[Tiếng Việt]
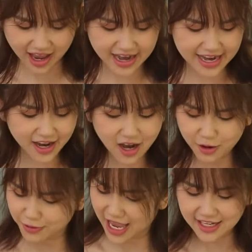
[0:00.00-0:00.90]
ở đây có
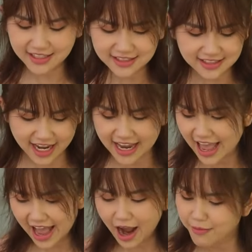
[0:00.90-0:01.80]
lụ dễ thương à
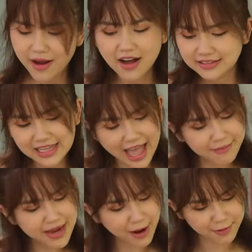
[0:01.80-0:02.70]
không cần
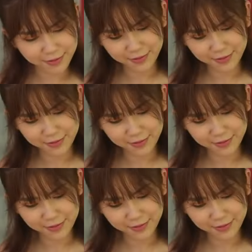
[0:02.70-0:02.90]
tám đâu